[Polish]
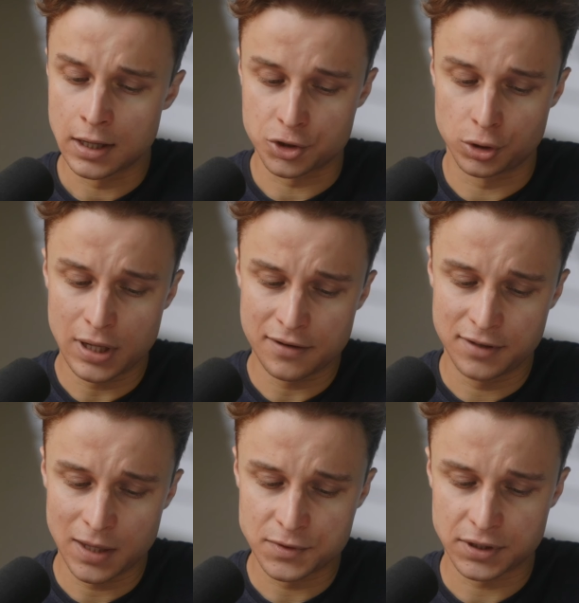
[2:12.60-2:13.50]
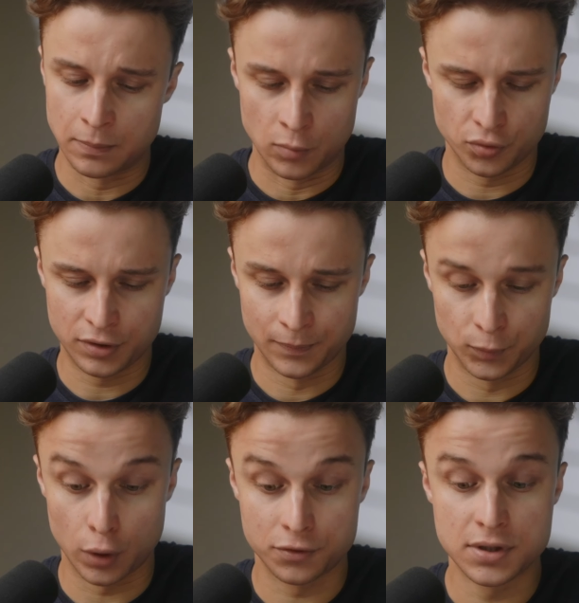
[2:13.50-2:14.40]
Czy to ja wiem, z kim mówię?
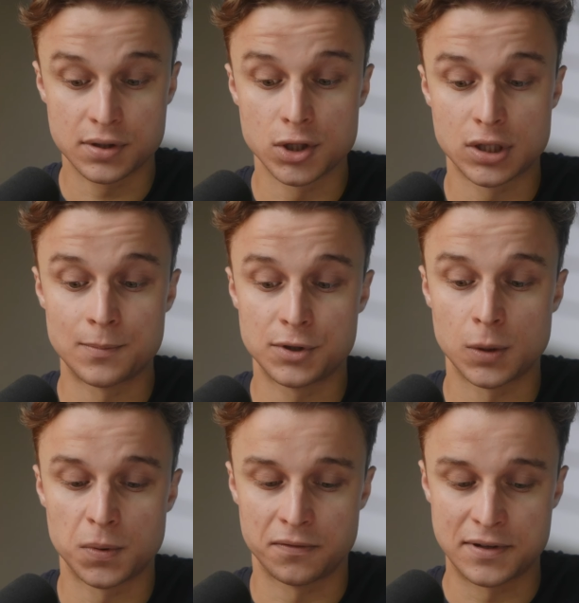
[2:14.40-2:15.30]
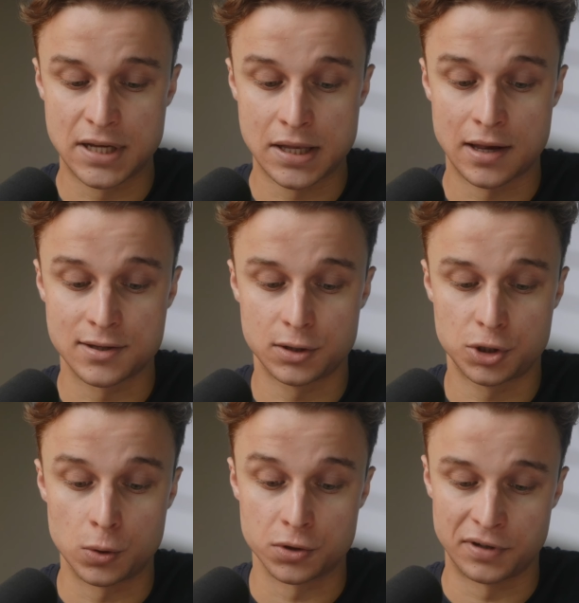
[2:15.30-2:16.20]
To wszystko, co mam Ci do powiedzenia, jest
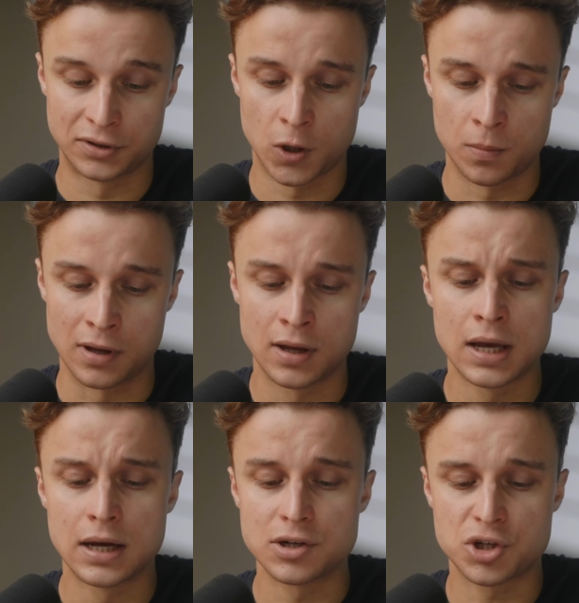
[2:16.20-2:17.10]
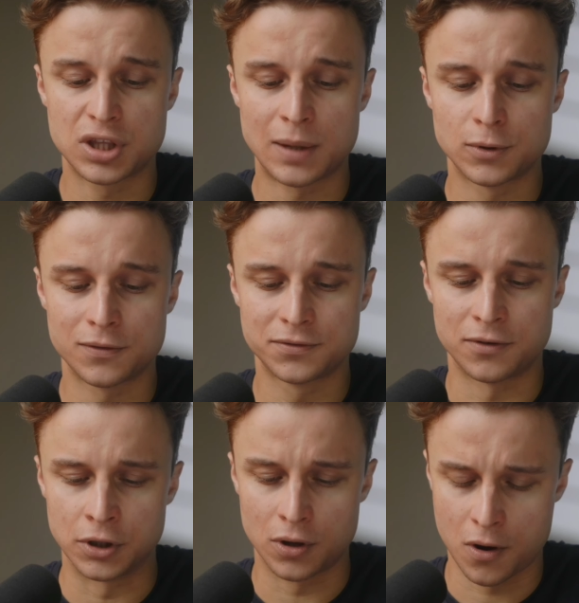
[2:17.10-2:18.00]
Ci już wiadome. Czytam to w
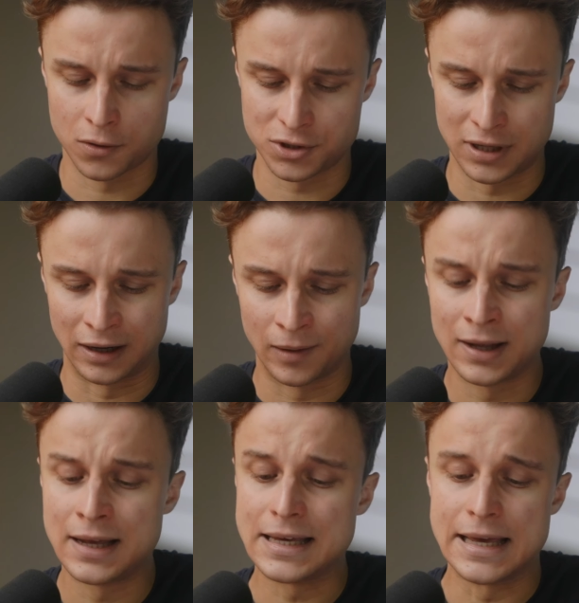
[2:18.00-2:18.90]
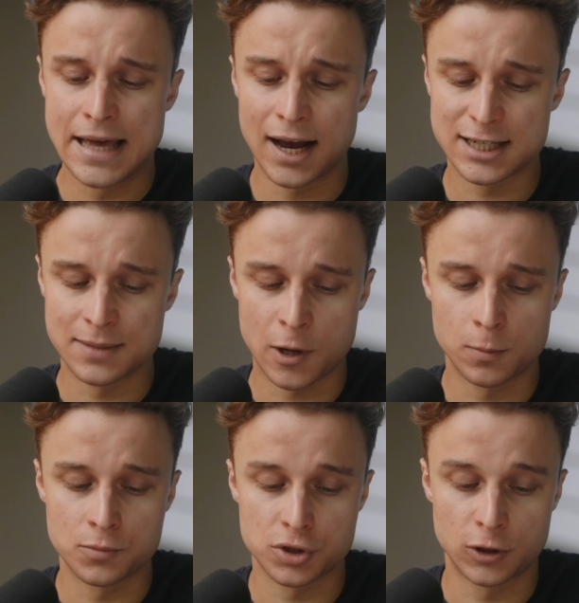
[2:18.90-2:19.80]
Twoich oczach. I jakże
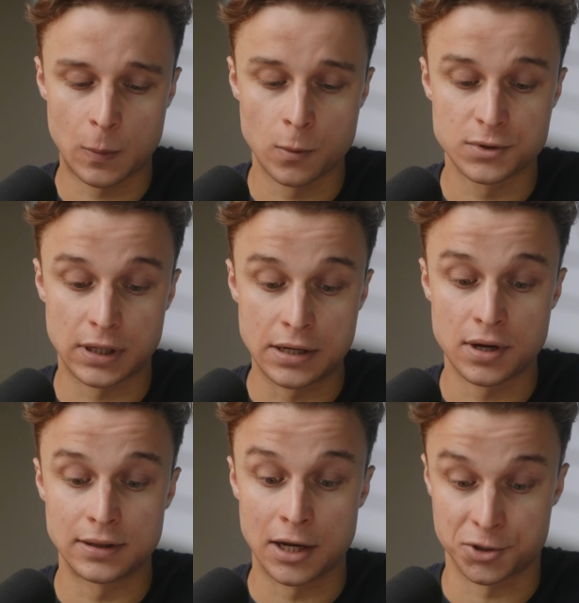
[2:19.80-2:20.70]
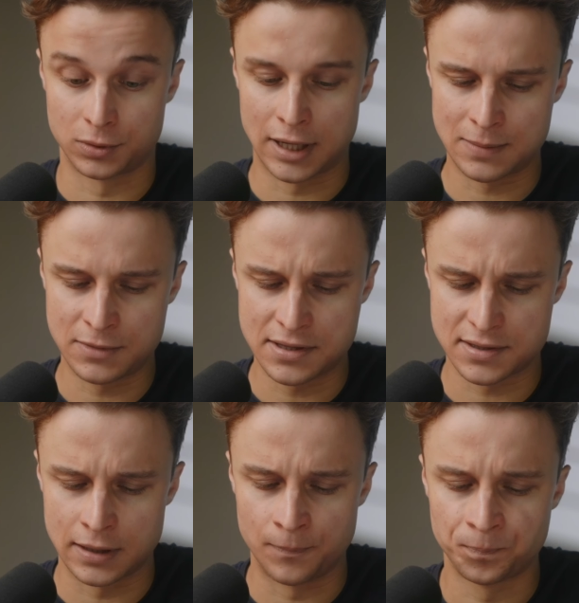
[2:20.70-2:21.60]
miałbym przed Tobą skryć naszą
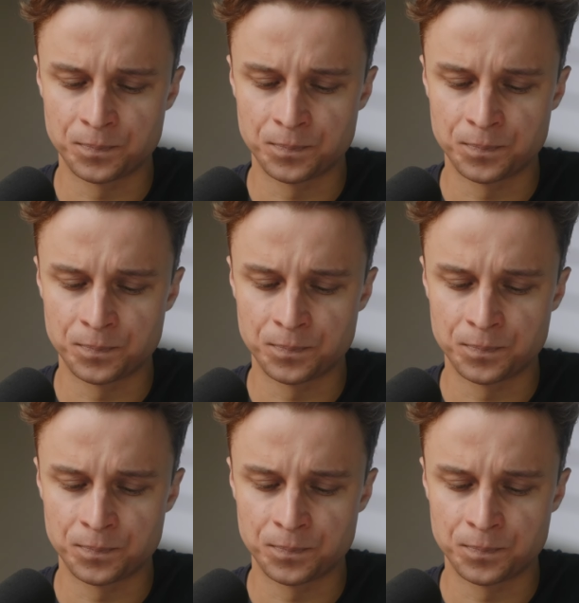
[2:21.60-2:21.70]
tajemnicę?